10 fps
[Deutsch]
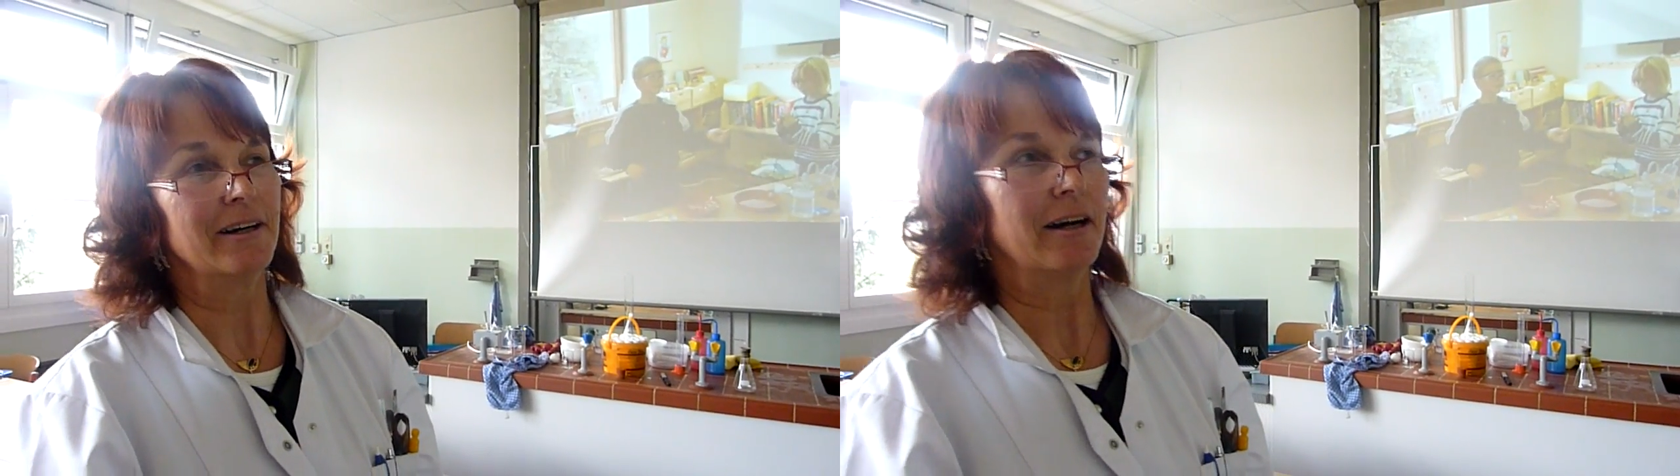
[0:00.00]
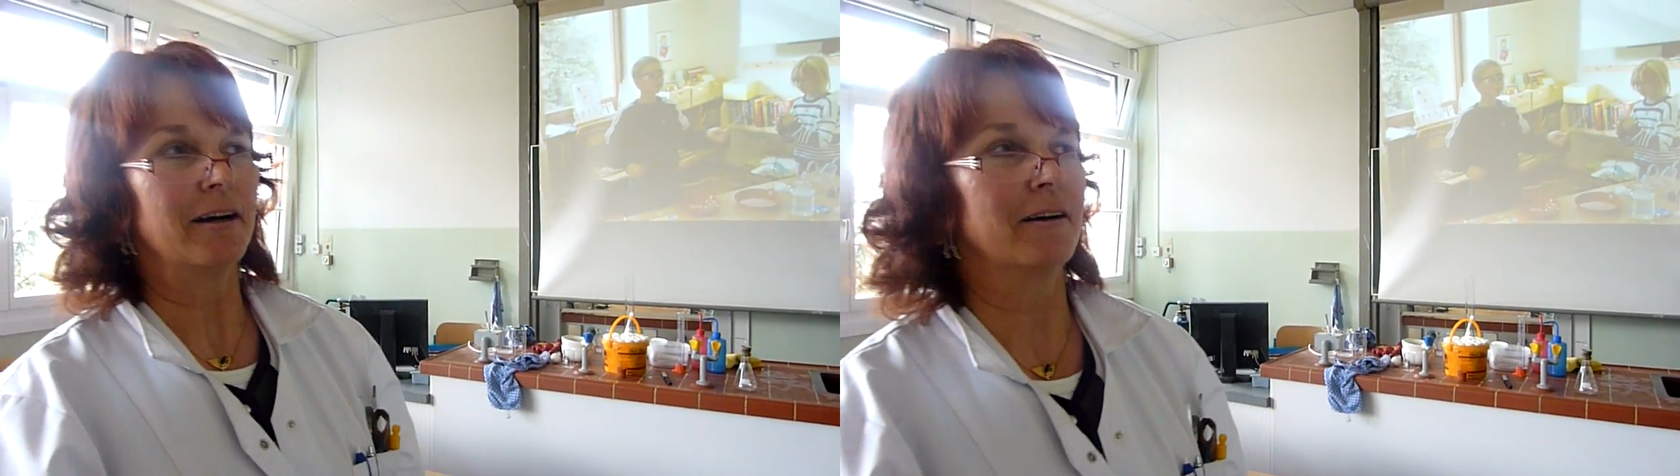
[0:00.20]

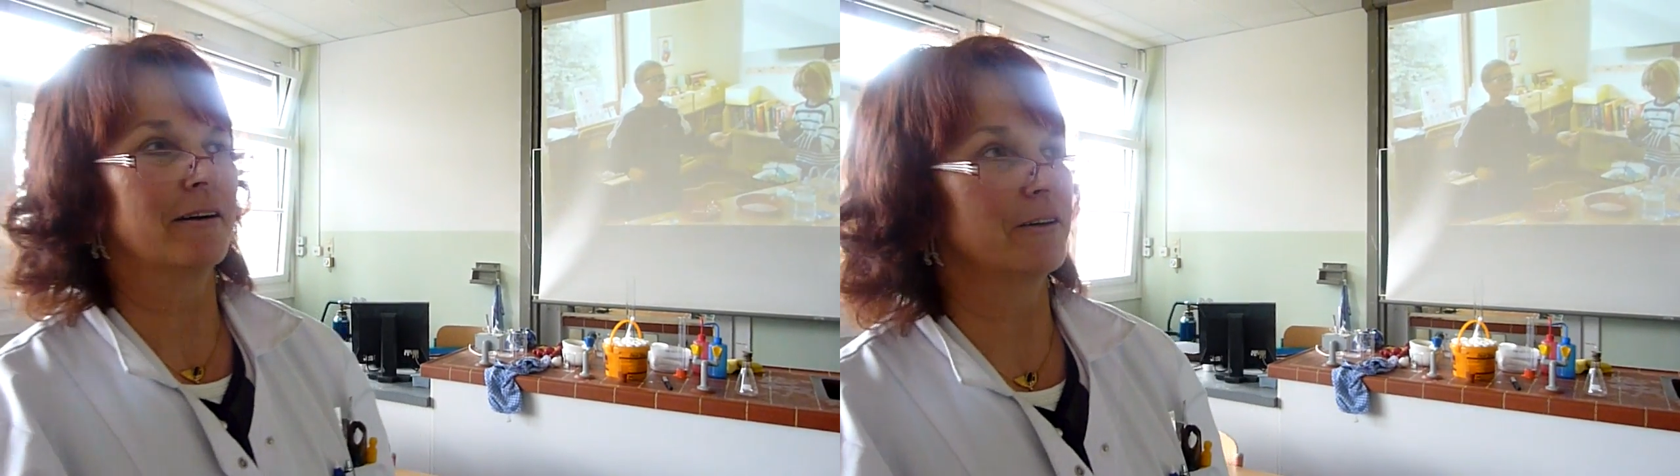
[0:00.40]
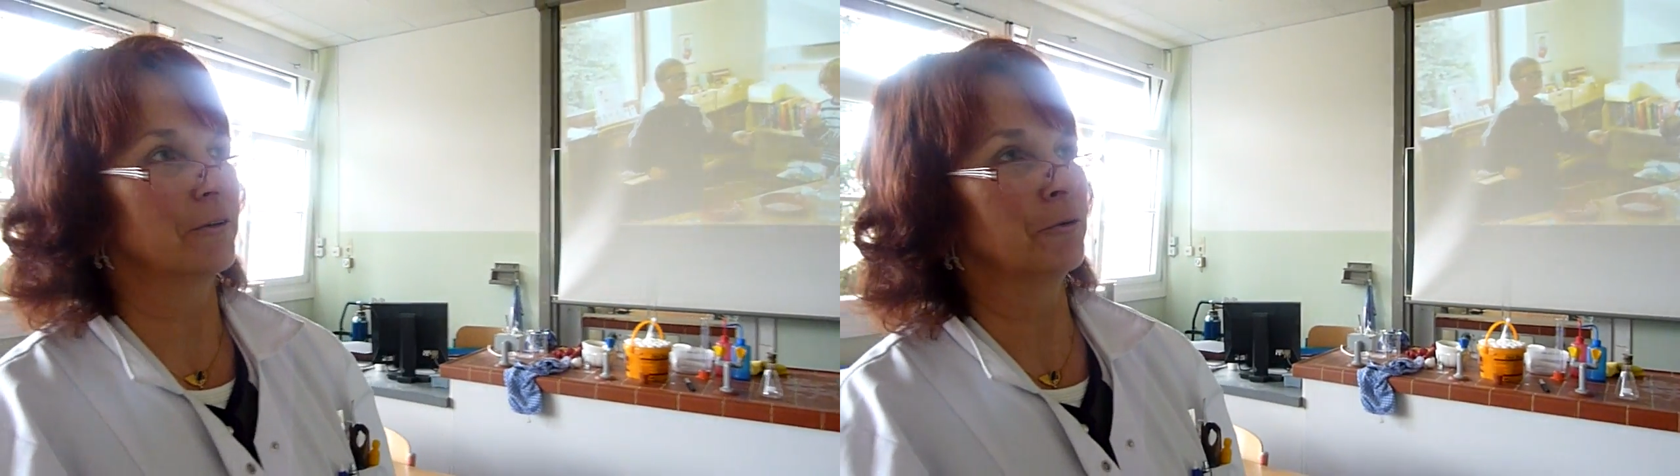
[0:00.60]

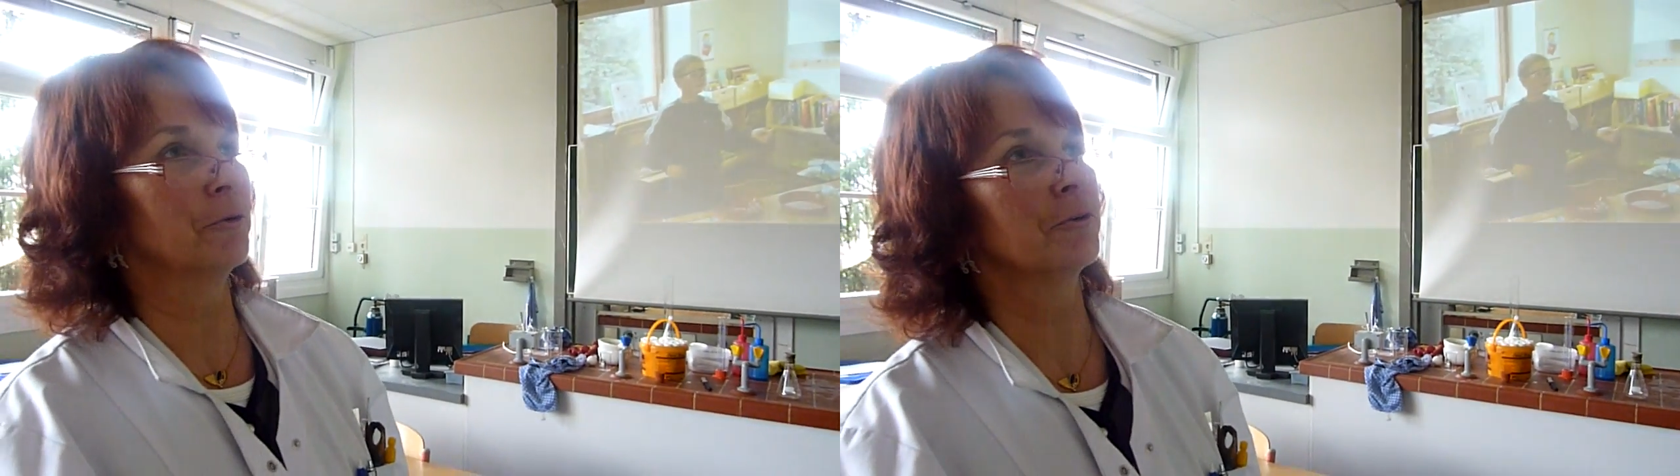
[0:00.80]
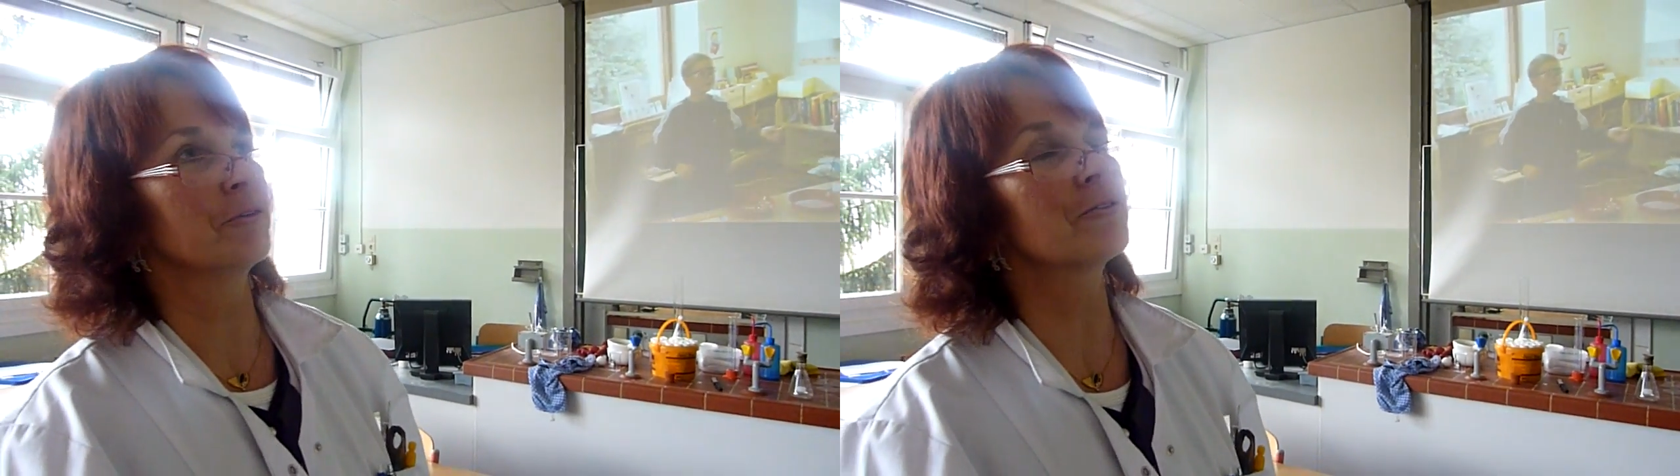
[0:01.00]
Äh,
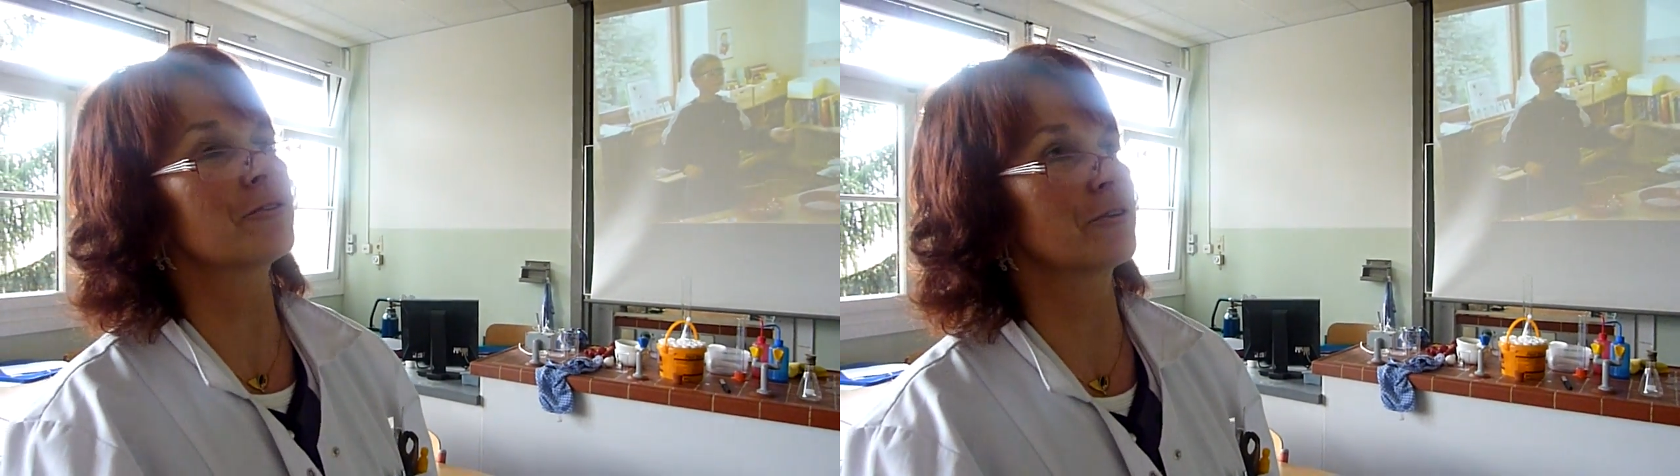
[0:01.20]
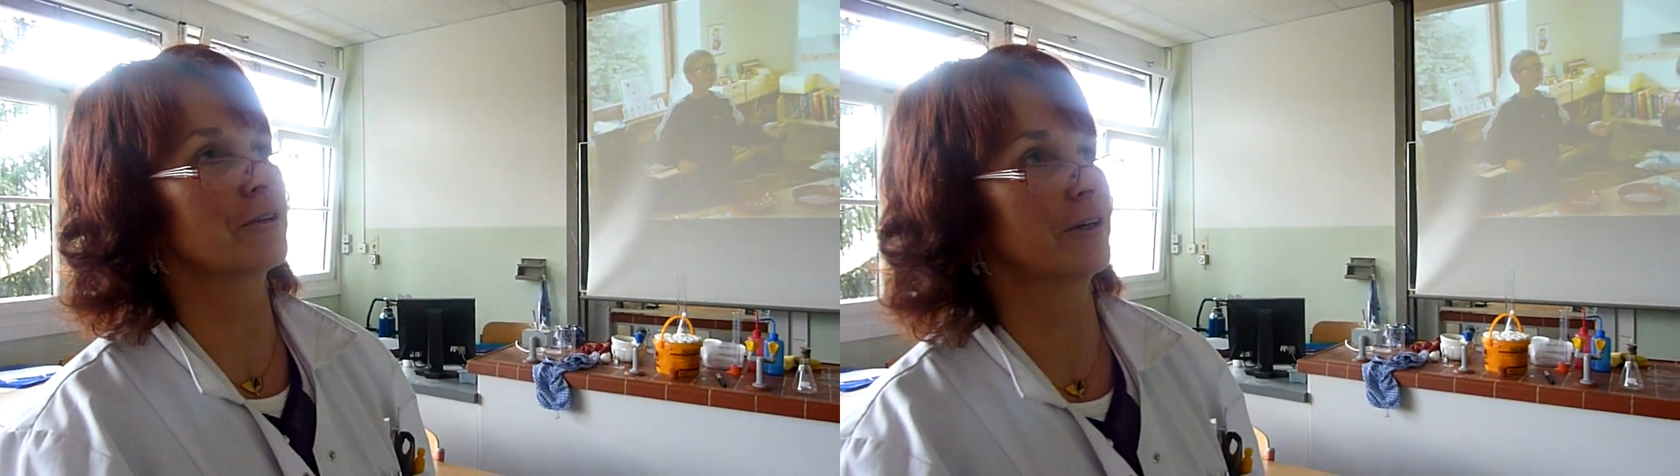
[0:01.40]
und
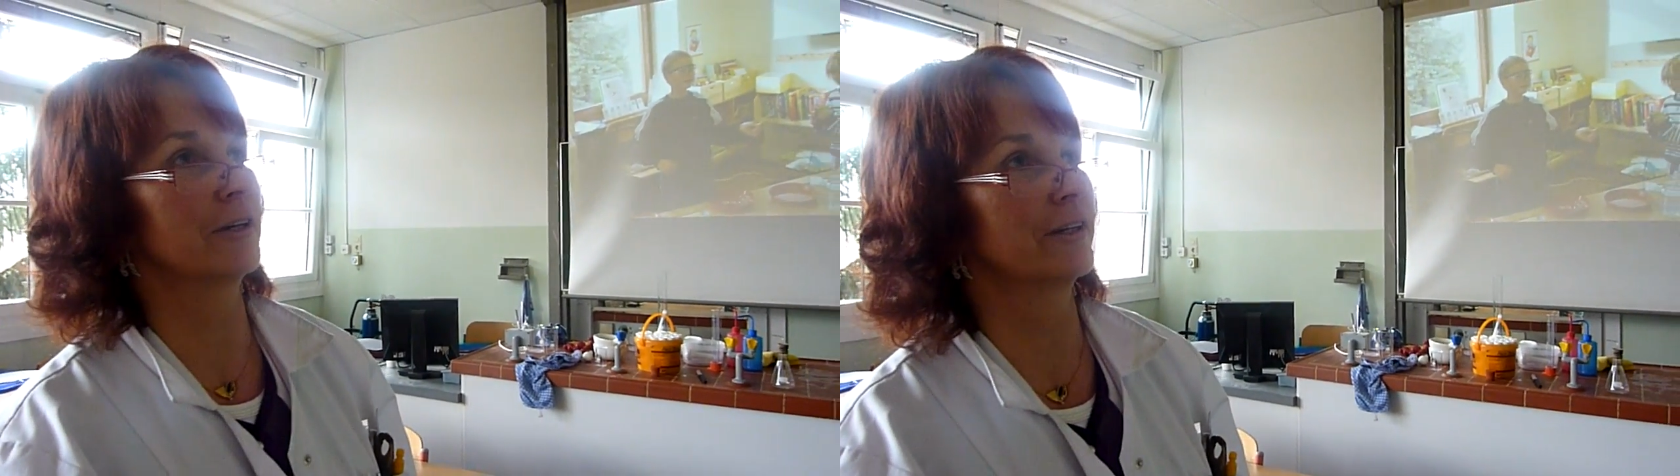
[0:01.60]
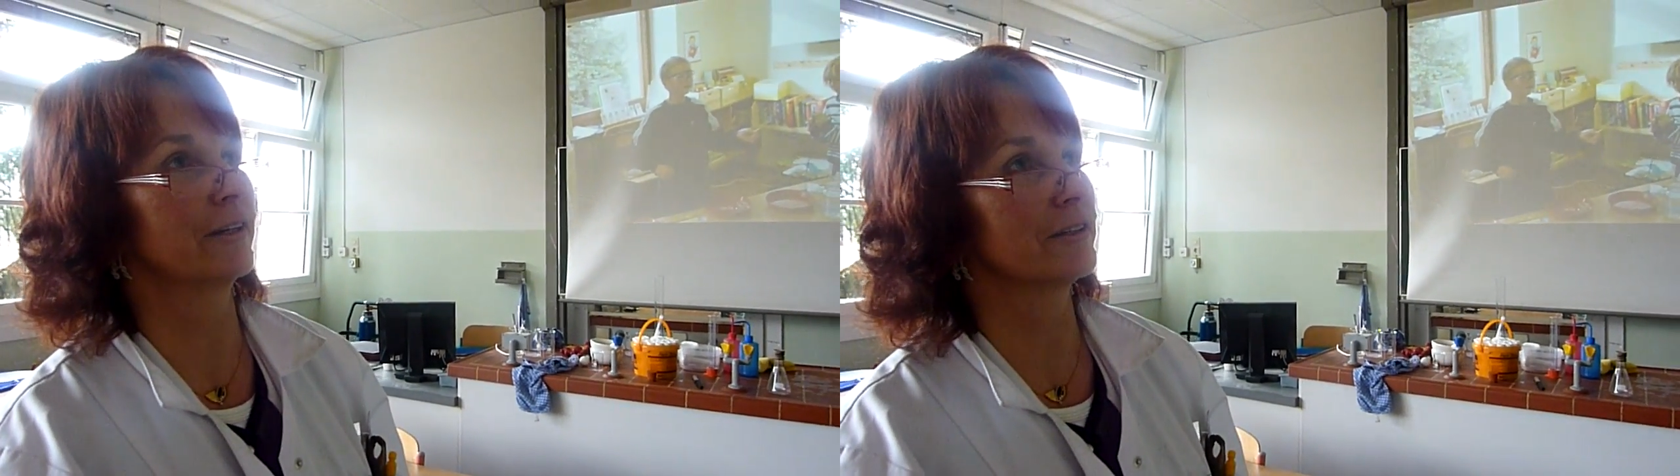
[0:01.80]

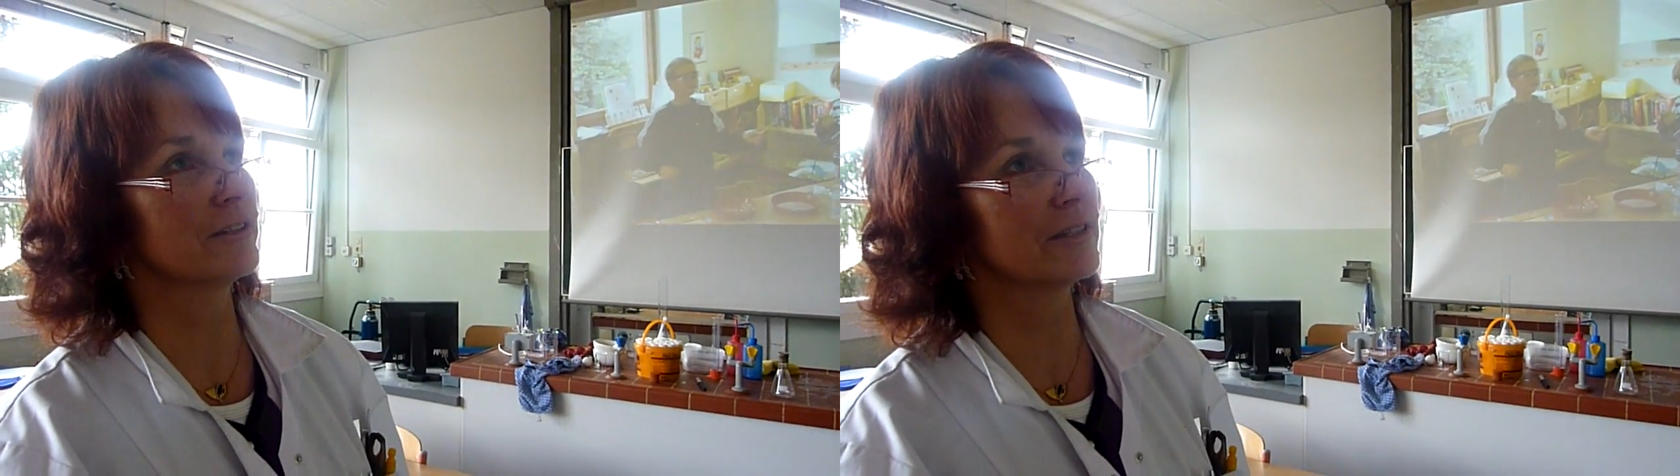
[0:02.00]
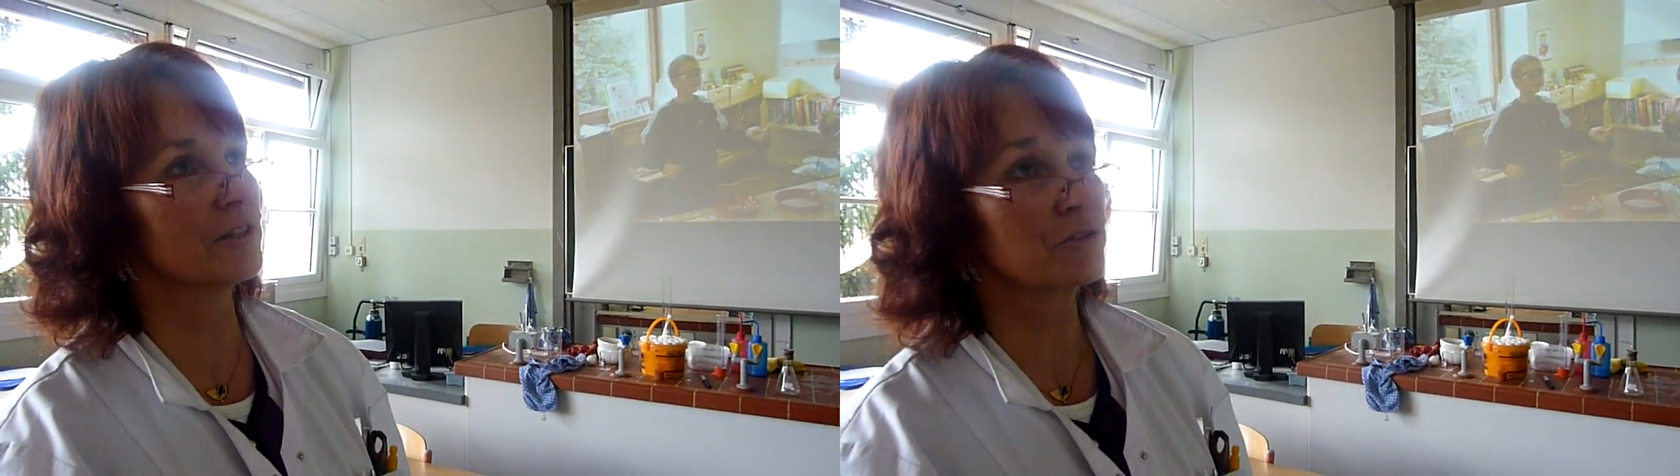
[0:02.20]
die